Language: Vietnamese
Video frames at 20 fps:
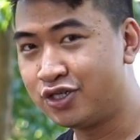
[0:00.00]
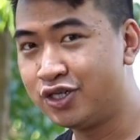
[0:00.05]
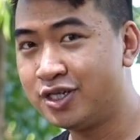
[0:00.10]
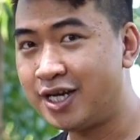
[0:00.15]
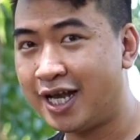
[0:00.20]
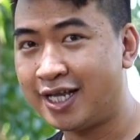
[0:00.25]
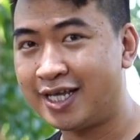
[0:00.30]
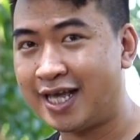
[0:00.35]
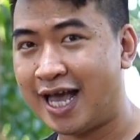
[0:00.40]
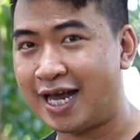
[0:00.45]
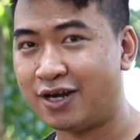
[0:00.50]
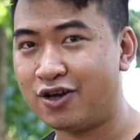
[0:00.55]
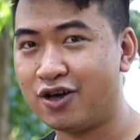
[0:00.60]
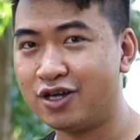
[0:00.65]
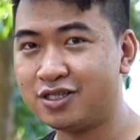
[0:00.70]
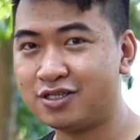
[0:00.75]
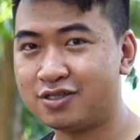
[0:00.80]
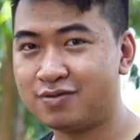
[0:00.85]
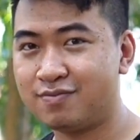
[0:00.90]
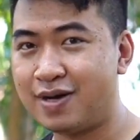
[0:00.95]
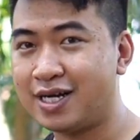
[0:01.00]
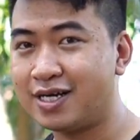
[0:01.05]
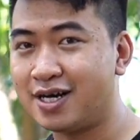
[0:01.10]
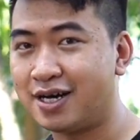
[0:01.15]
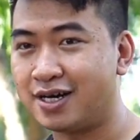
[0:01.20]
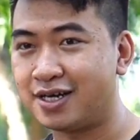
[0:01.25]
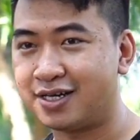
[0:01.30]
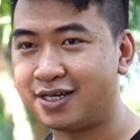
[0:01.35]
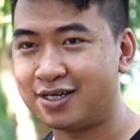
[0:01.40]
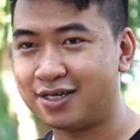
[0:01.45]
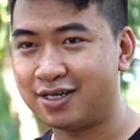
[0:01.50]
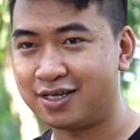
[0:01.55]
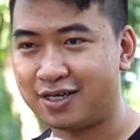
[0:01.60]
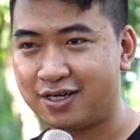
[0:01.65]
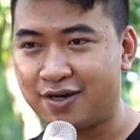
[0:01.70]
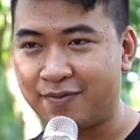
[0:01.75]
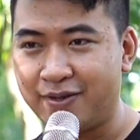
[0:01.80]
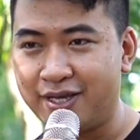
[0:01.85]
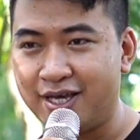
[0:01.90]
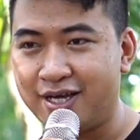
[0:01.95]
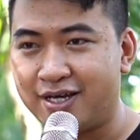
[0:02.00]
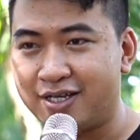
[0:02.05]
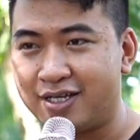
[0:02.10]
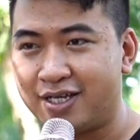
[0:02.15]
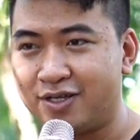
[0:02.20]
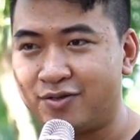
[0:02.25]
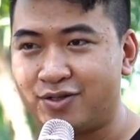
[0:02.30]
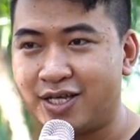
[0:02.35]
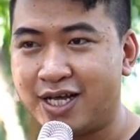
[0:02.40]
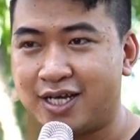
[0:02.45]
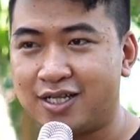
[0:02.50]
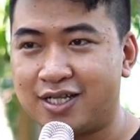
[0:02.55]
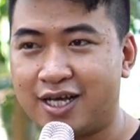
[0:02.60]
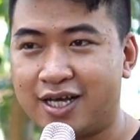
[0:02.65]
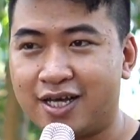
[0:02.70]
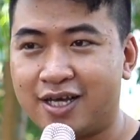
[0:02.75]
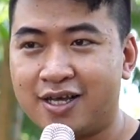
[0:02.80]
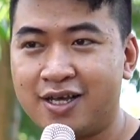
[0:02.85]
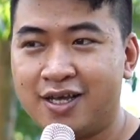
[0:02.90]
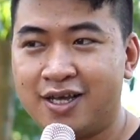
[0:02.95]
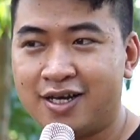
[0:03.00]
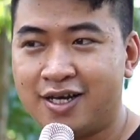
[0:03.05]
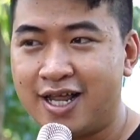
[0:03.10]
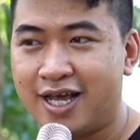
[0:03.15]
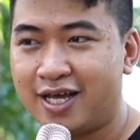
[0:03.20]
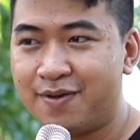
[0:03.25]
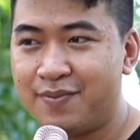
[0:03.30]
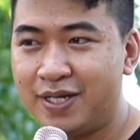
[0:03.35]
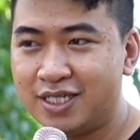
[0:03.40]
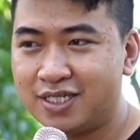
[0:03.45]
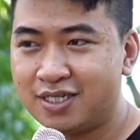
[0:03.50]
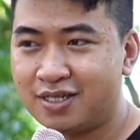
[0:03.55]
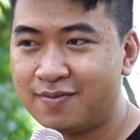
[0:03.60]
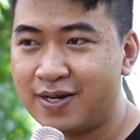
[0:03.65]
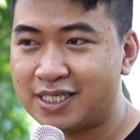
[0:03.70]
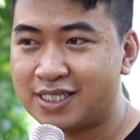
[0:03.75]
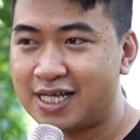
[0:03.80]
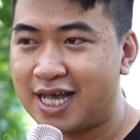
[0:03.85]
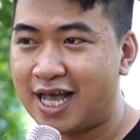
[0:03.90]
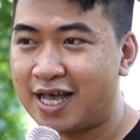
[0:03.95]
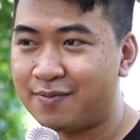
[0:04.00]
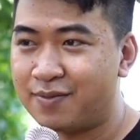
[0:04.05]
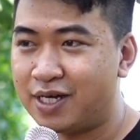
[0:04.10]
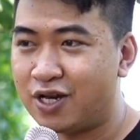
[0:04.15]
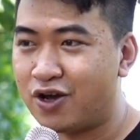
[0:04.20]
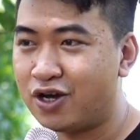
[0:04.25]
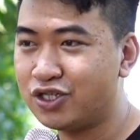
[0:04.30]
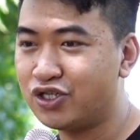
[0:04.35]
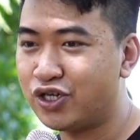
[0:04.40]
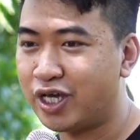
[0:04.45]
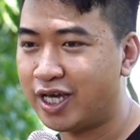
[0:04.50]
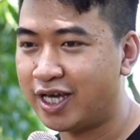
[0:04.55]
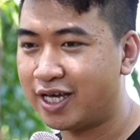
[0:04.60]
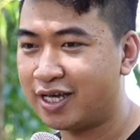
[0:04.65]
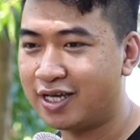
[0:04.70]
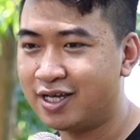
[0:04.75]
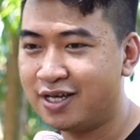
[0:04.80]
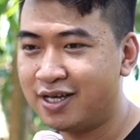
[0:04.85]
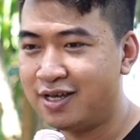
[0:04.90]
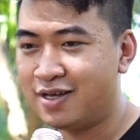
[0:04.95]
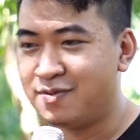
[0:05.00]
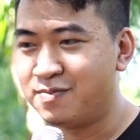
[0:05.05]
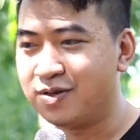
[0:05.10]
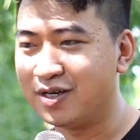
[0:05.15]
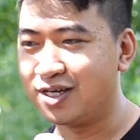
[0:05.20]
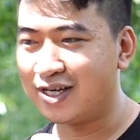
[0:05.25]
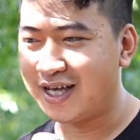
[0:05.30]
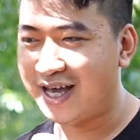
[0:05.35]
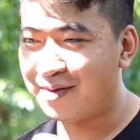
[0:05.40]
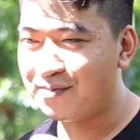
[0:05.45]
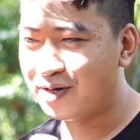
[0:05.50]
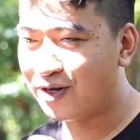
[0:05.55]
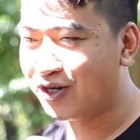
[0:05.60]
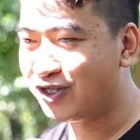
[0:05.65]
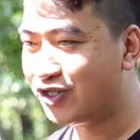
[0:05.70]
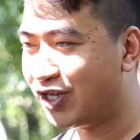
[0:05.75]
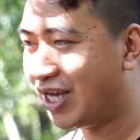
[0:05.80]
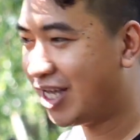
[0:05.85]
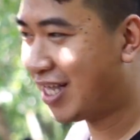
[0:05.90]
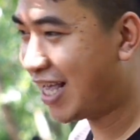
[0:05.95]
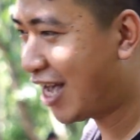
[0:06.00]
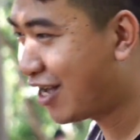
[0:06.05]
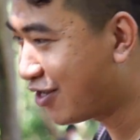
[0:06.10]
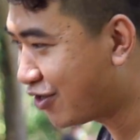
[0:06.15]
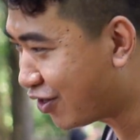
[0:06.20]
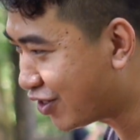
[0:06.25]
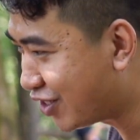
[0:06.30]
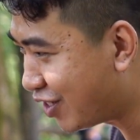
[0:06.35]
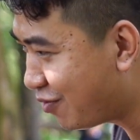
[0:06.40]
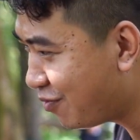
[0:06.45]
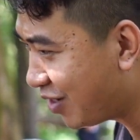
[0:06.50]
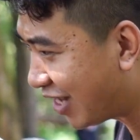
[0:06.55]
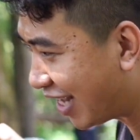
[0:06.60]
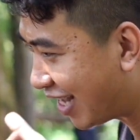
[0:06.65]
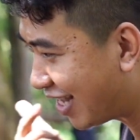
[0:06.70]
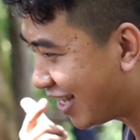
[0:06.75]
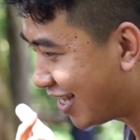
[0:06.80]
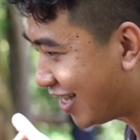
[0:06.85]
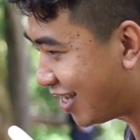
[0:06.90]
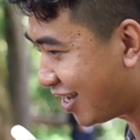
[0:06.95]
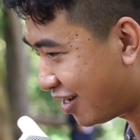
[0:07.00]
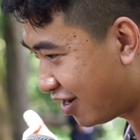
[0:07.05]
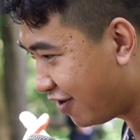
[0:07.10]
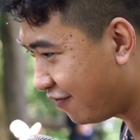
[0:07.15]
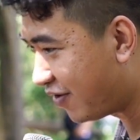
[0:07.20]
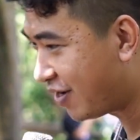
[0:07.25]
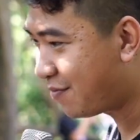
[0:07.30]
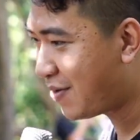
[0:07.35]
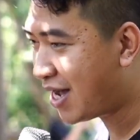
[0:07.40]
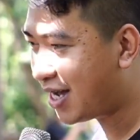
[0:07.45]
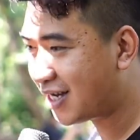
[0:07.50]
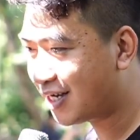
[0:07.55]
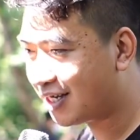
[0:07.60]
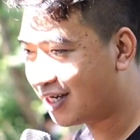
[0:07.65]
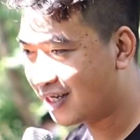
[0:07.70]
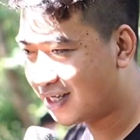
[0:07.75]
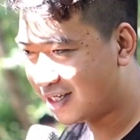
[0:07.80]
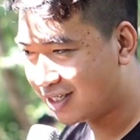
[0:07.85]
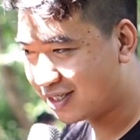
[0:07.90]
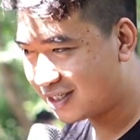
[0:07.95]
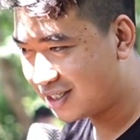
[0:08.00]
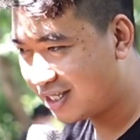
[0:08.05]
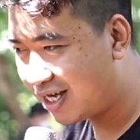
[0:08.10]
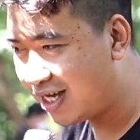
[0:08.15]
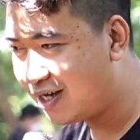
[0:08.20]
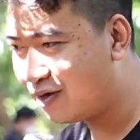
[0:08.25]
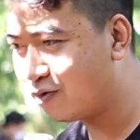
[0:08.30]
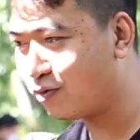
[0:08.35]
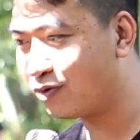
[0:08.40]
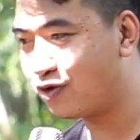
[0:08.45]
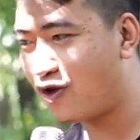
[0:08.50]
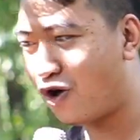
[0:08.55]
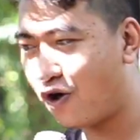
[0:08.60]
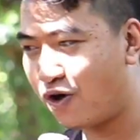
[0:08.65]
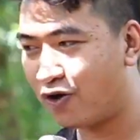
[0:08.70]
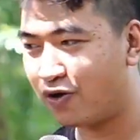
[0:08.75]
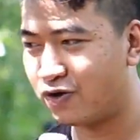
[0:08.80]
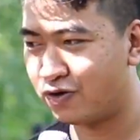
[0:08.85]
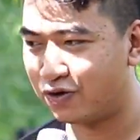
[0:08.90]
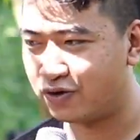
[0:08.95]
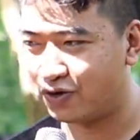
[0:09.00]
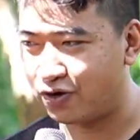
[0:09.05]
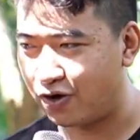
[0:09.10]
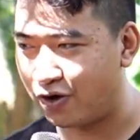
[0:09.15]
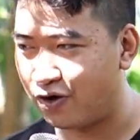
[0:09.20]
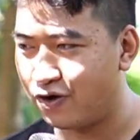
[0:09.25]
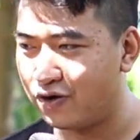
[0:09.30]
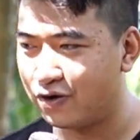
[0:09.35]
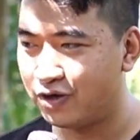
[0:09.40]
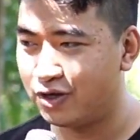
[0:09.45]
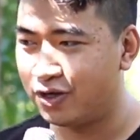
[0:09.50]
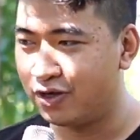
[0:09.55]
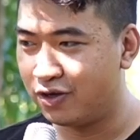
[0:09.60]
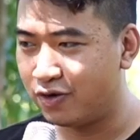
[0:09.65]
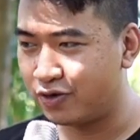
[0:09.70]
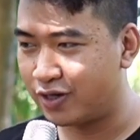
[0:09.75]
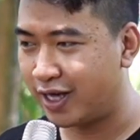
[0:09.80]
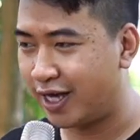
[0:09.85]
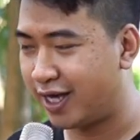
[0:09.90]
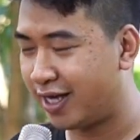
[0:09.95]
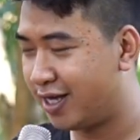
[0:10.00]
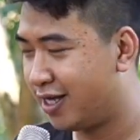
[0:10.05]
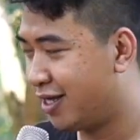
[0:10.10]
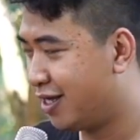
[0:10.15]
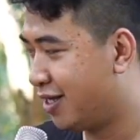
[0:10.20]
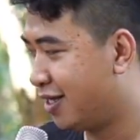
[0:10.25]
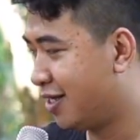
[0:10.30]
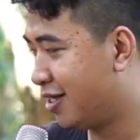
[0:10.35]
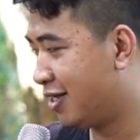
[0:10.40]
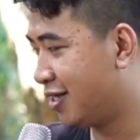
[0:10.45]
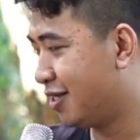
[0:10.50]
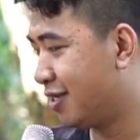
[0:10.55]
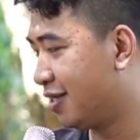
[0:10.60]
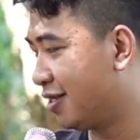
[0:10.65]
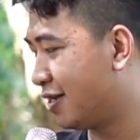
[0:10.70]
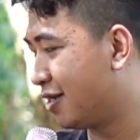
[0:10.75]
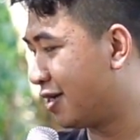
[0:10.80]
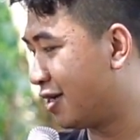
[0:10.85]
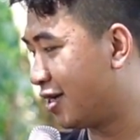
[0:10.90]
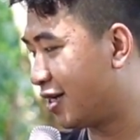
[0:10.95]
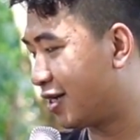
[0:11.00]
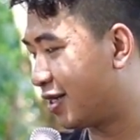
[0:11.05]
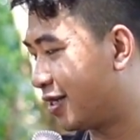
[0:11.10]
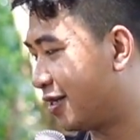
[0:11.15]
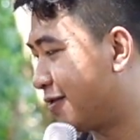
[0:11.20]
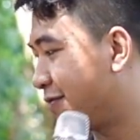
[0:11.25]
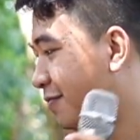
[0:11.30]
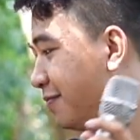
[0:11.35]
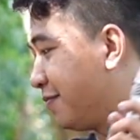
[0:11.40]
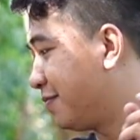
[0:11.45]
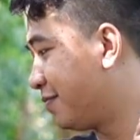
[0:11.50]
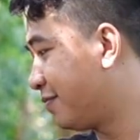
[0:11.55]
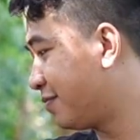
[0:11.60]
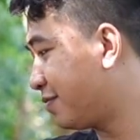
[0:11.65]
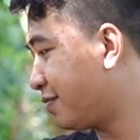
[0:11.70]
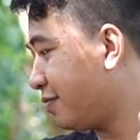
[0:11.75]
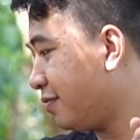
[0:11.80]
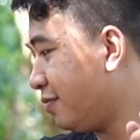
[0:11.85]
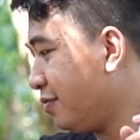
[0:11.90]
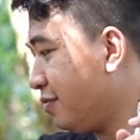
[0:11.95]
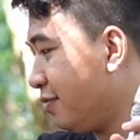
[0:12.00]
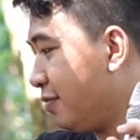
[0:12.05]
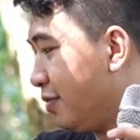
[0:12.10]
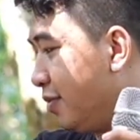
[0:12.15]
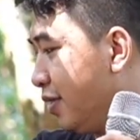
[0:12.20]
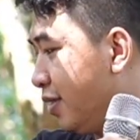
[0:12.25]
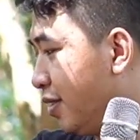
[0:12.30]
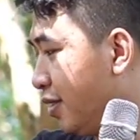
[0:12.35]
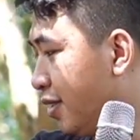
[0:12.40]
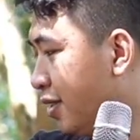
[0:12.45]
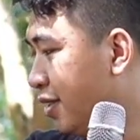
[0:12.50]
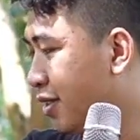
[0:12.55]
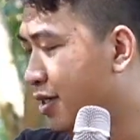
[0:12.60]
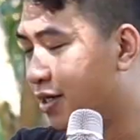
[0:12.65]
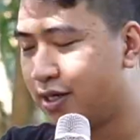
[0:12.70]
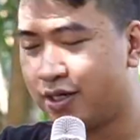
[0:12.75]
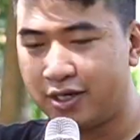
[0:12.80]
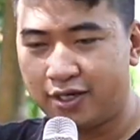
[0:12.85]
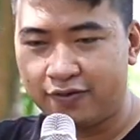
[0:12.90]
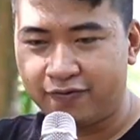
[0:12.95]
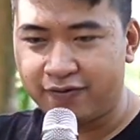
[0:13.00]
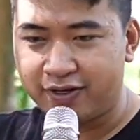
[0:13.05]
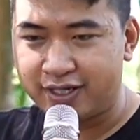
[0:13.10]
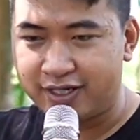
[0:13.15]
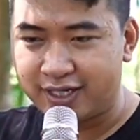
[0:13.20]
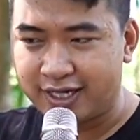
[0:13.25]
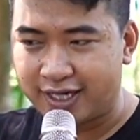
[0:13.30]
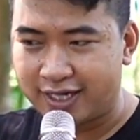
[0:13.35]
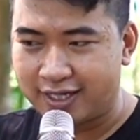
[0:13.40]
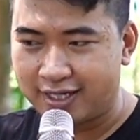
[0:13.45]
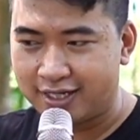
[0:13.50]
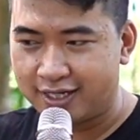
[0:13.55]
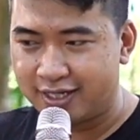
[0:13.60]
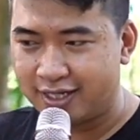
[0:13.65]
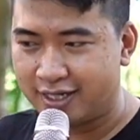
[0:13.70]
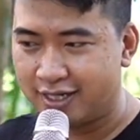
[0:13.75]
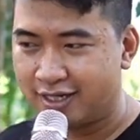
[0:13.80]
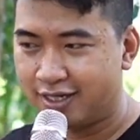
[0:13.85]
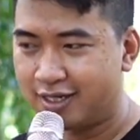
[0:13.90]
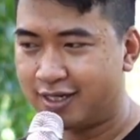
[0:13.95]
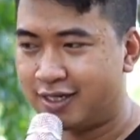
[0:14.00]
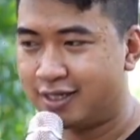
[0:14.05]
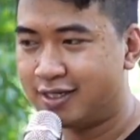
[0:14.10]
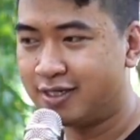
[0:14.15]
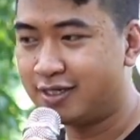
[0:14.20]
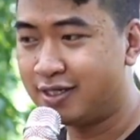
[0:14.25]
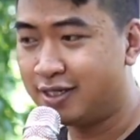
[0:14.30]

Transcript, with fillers: trước này thì Agnos nó bắt được còn bây giờ thì chúng ta có thể để cái mic nó bắt xa mình nói chuyện mọi người nghe mình nói chuyện nhẹ nhỏ xíu này nó vẫn bắt tí to rõ rõ ok ok ok đi vườn này à.